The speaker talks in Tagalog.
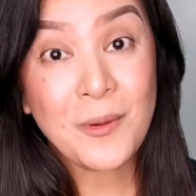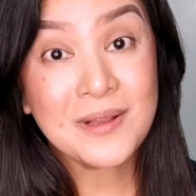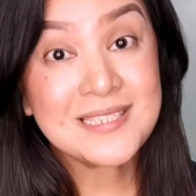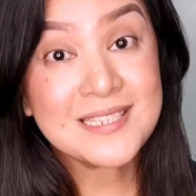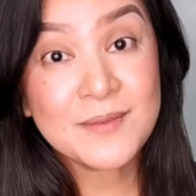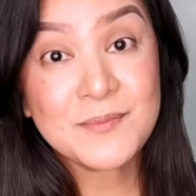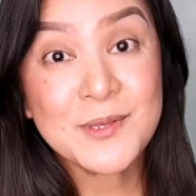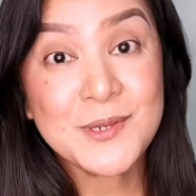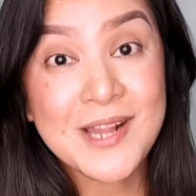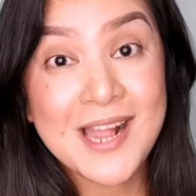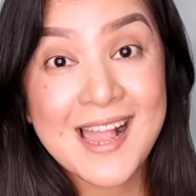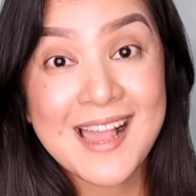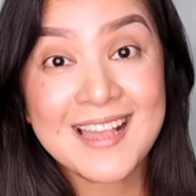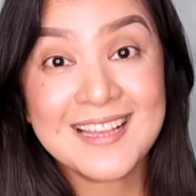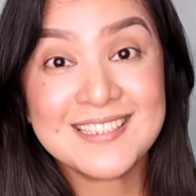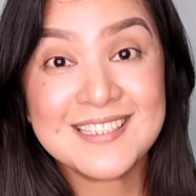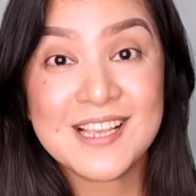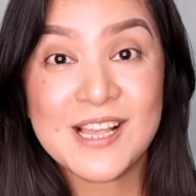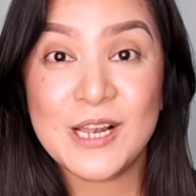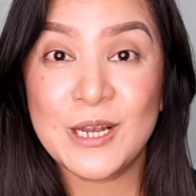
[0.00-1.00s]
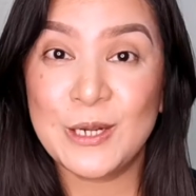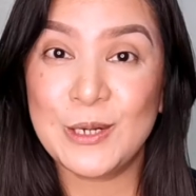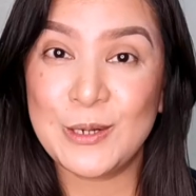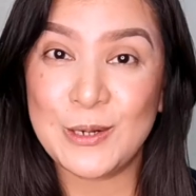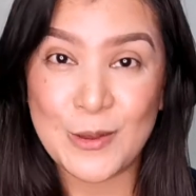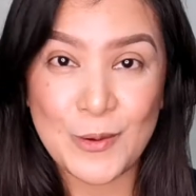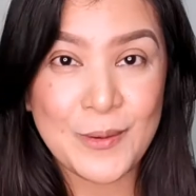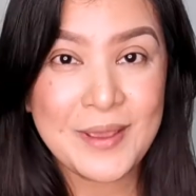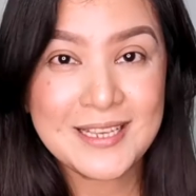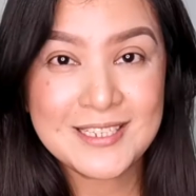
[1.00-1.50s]
What's up you guys?
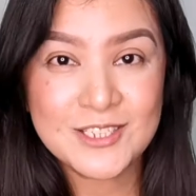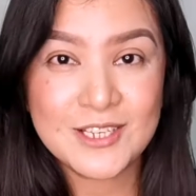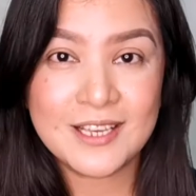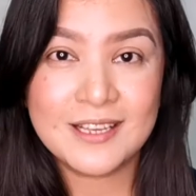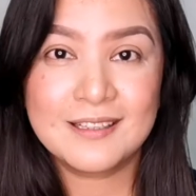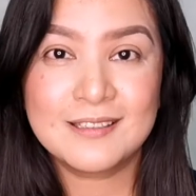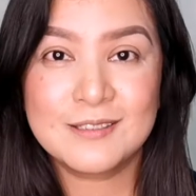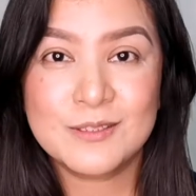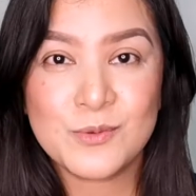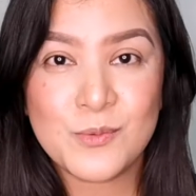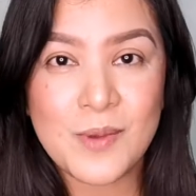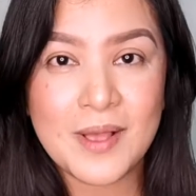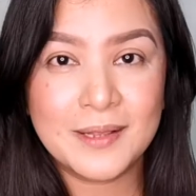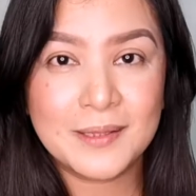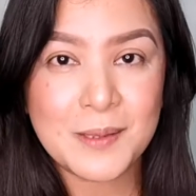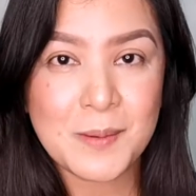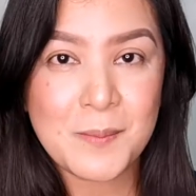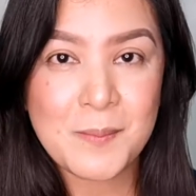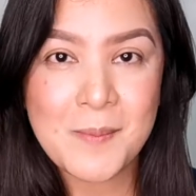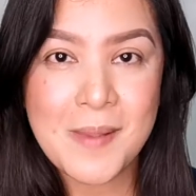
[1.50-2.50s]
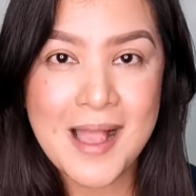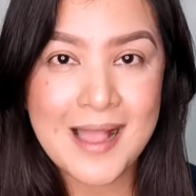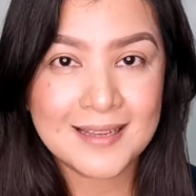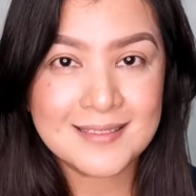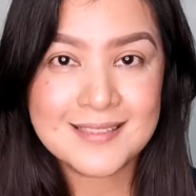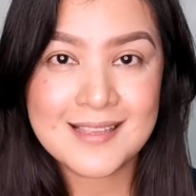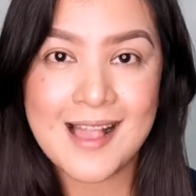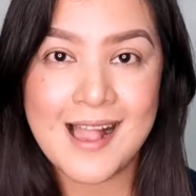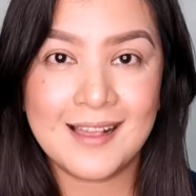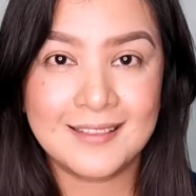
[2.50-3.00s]
Hello Angels! Welcome
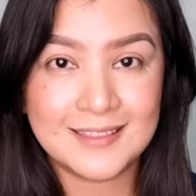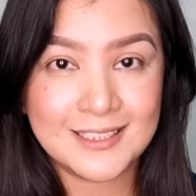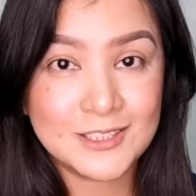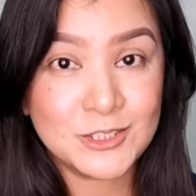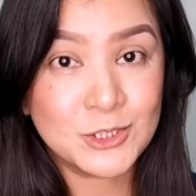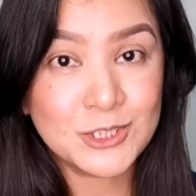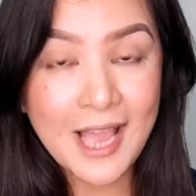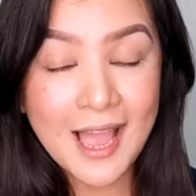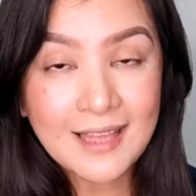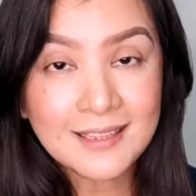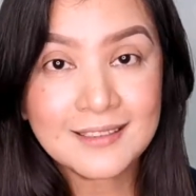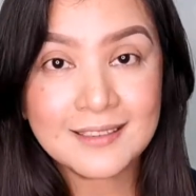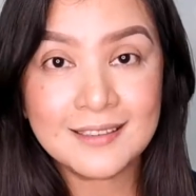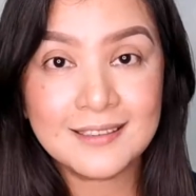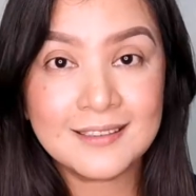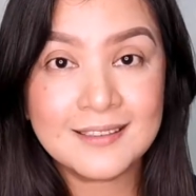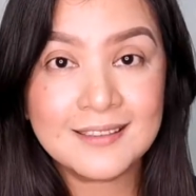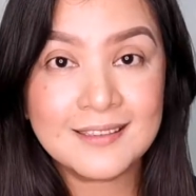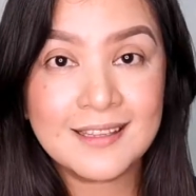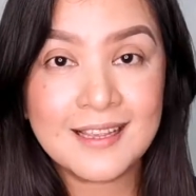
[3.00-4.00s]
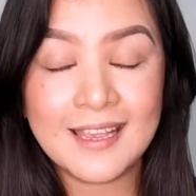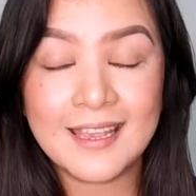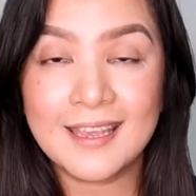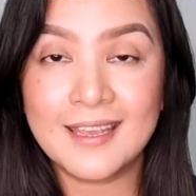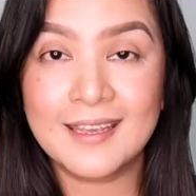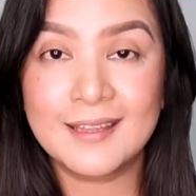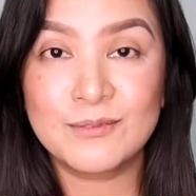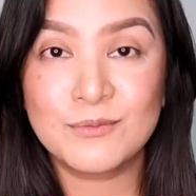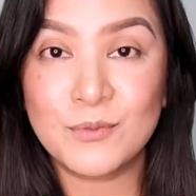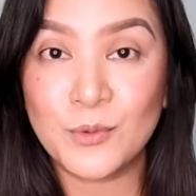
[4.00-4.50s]
back sa ating channel
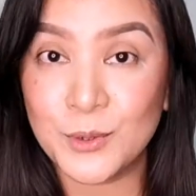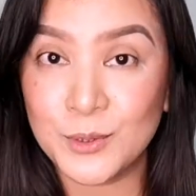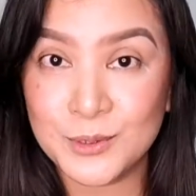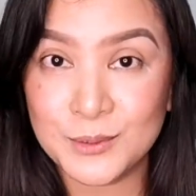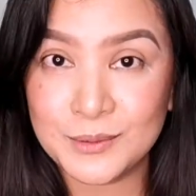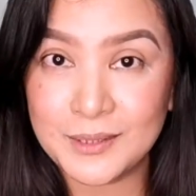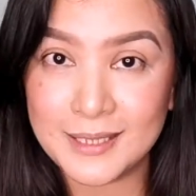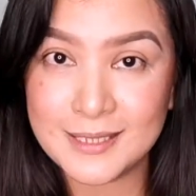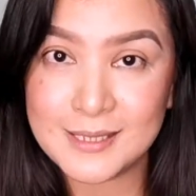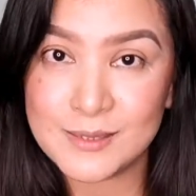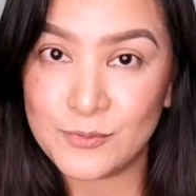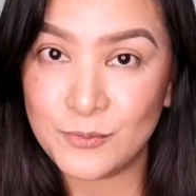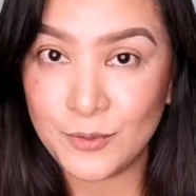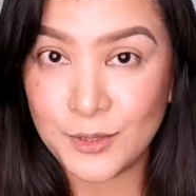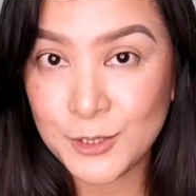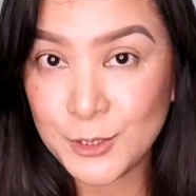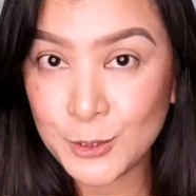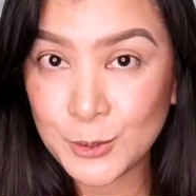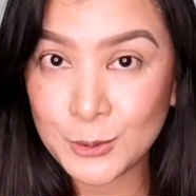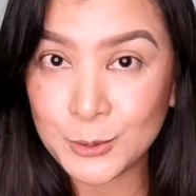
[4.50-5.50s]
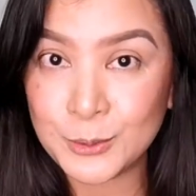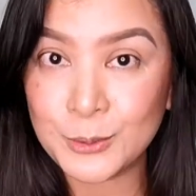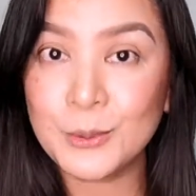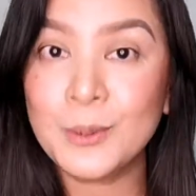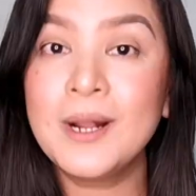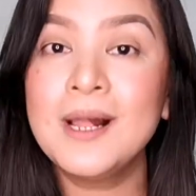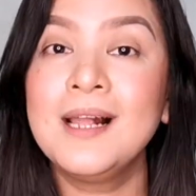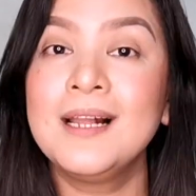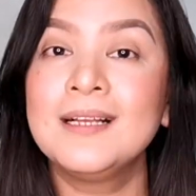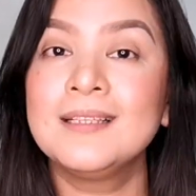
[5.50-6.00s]
and for today's
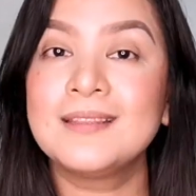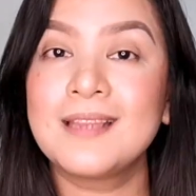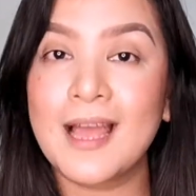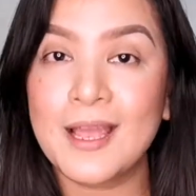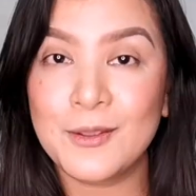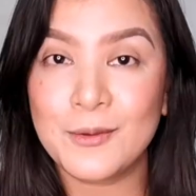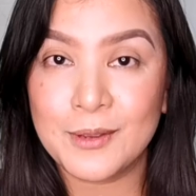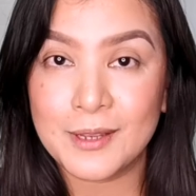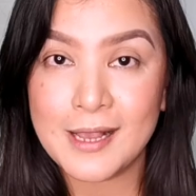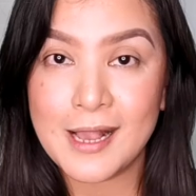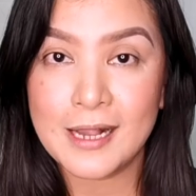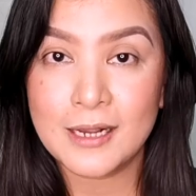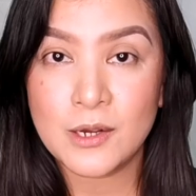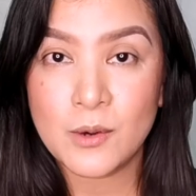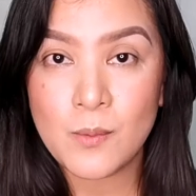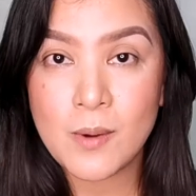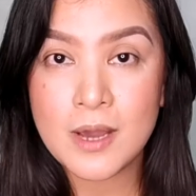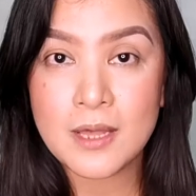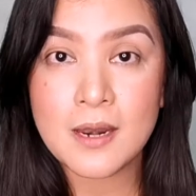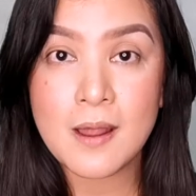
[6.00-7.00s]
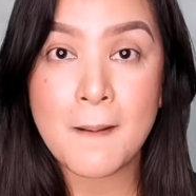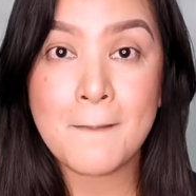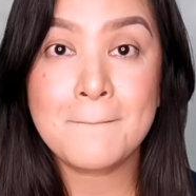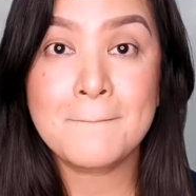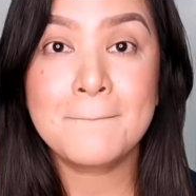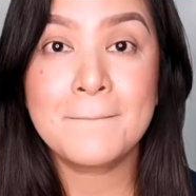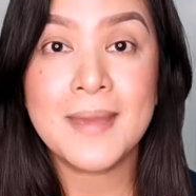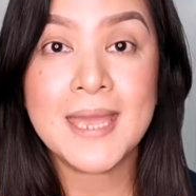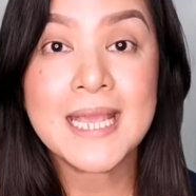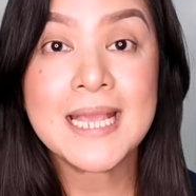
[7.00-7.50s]
video, tayo ay gagawa
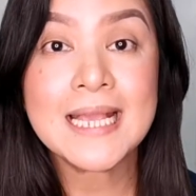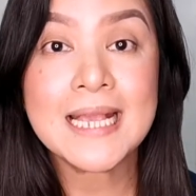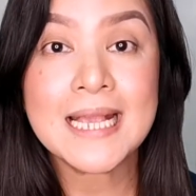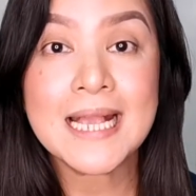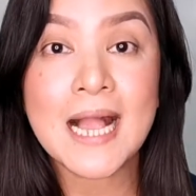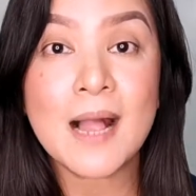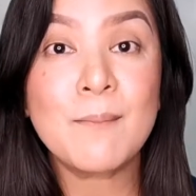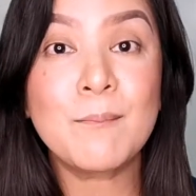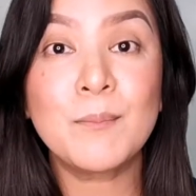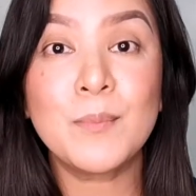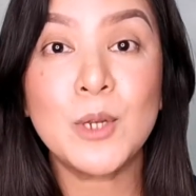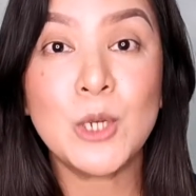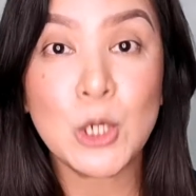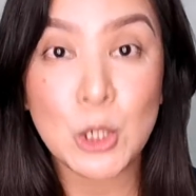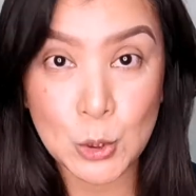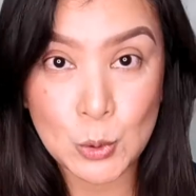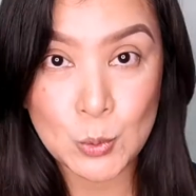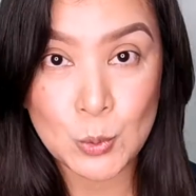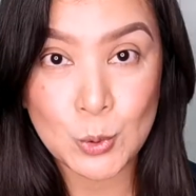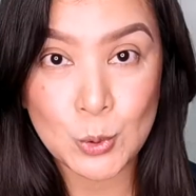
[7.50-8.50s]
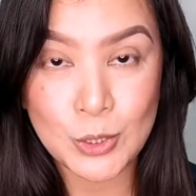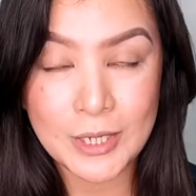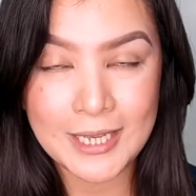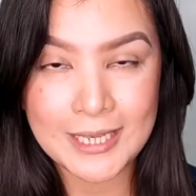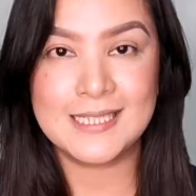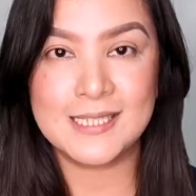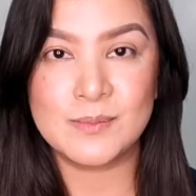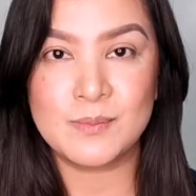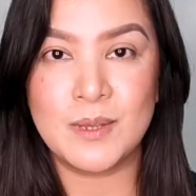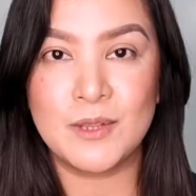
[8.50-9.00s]
ng makeup look.
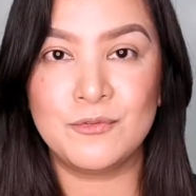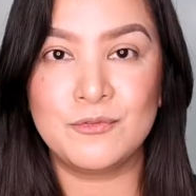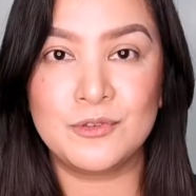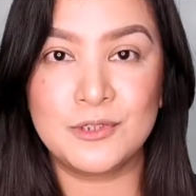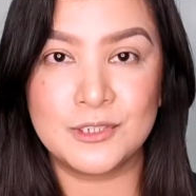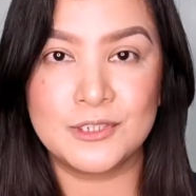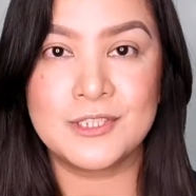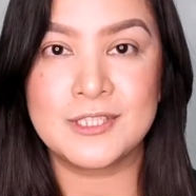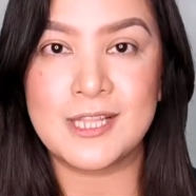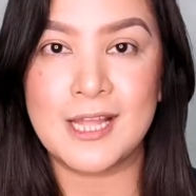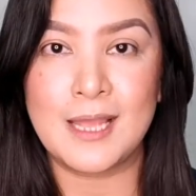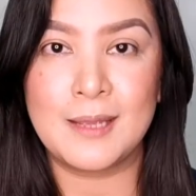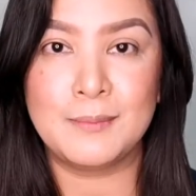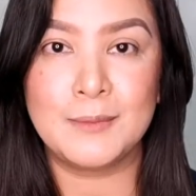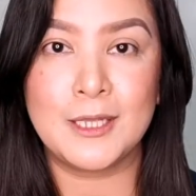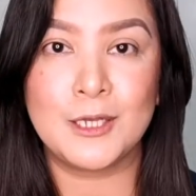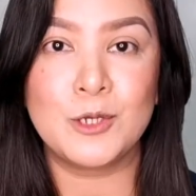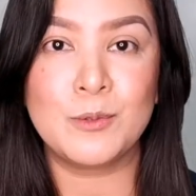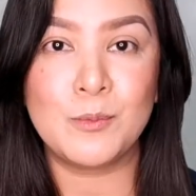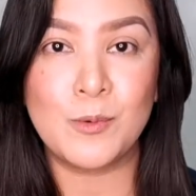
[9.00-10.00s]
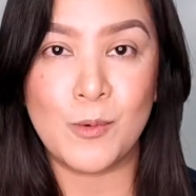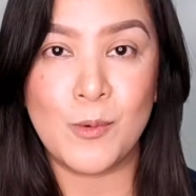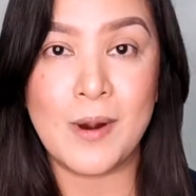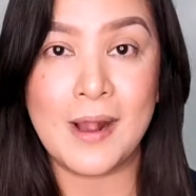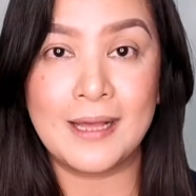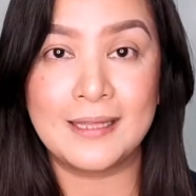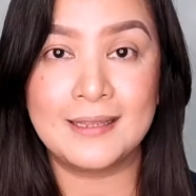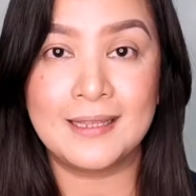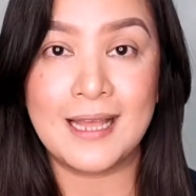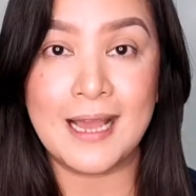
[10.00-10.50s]
This is my first time na
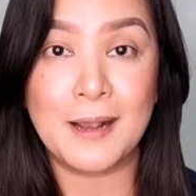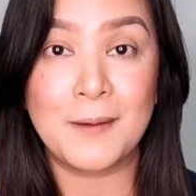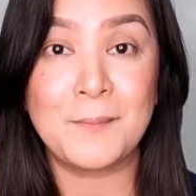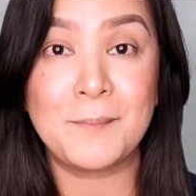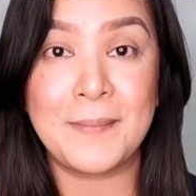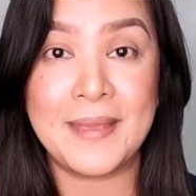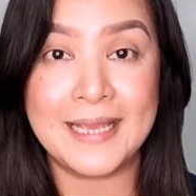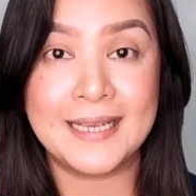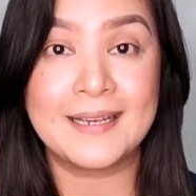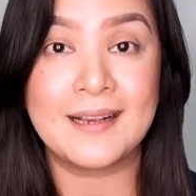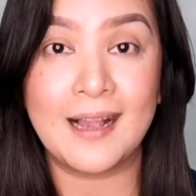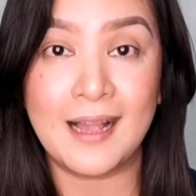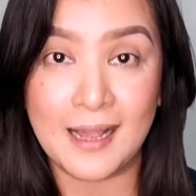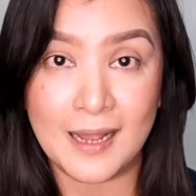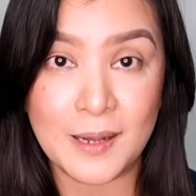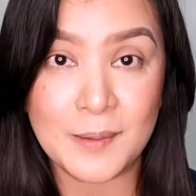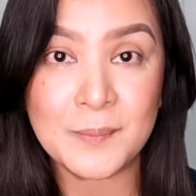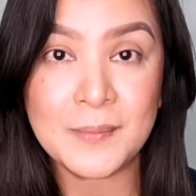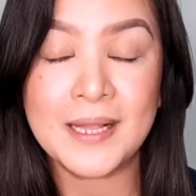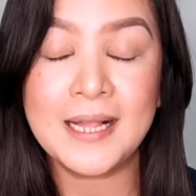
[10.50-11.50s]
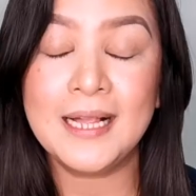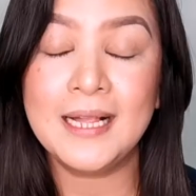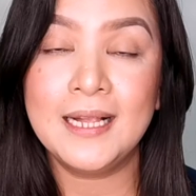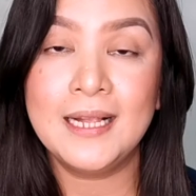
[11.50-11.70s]
gumawa ng makeup.